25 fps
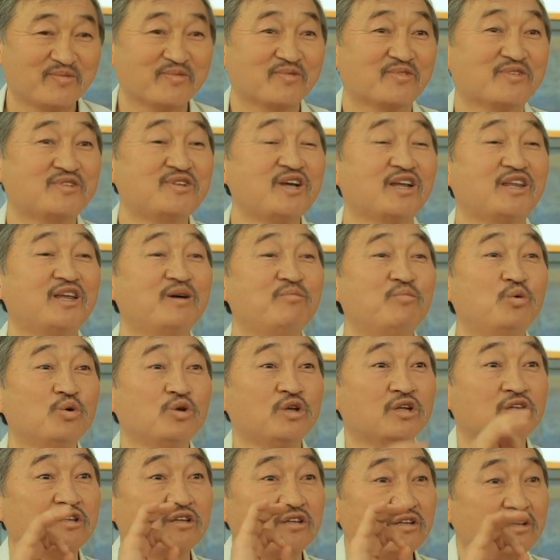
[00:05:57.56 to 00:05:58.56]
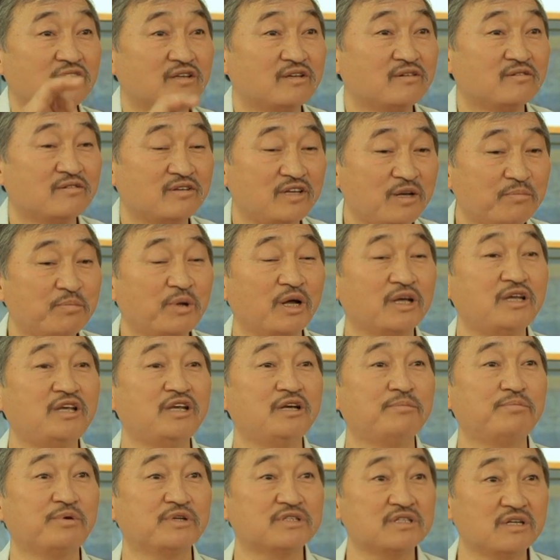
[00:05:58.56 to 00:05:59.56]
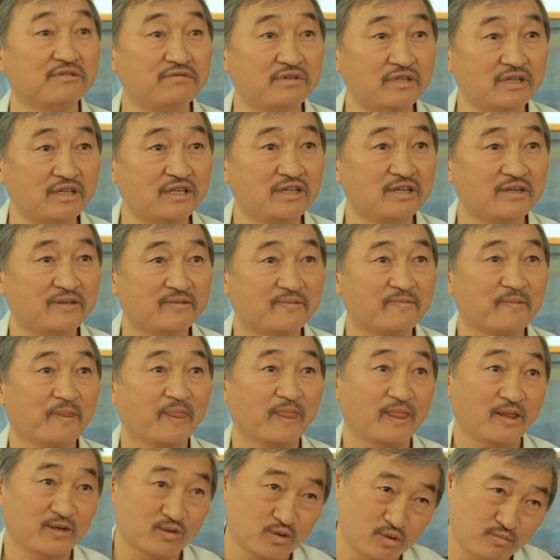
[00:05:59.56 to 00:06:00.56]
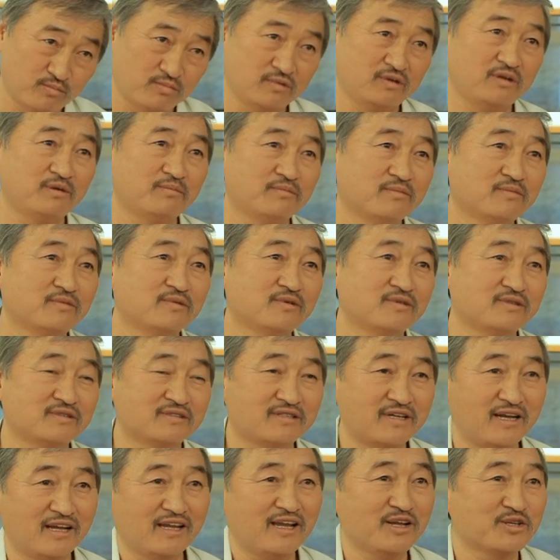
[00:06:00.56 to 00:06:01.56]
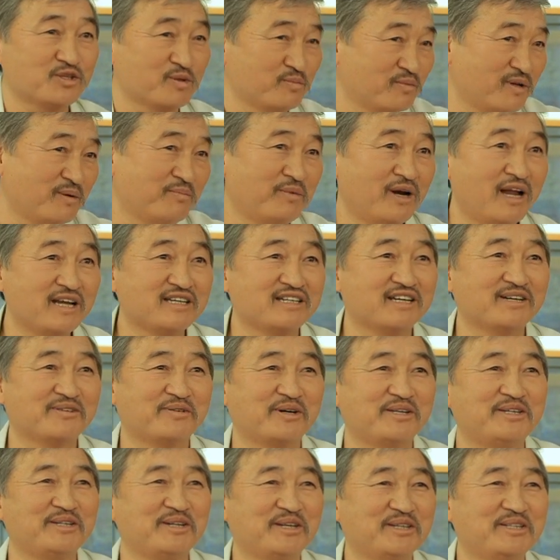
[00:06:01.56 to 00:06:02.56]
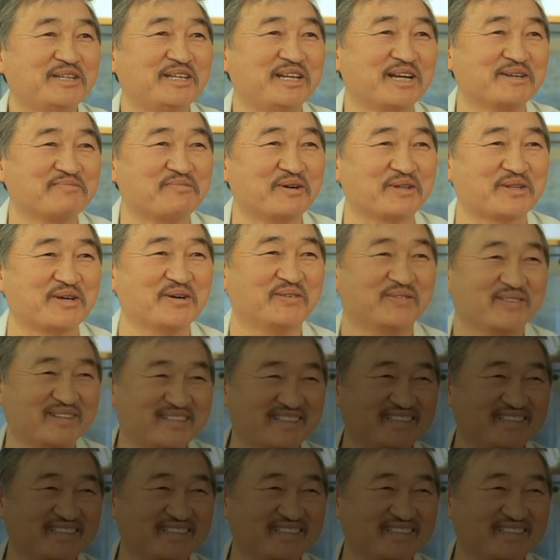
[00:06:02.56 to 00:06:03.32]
Кстати, будет неплохие призовые, чтобы не старики, чтобы на болячке хватило денег потом.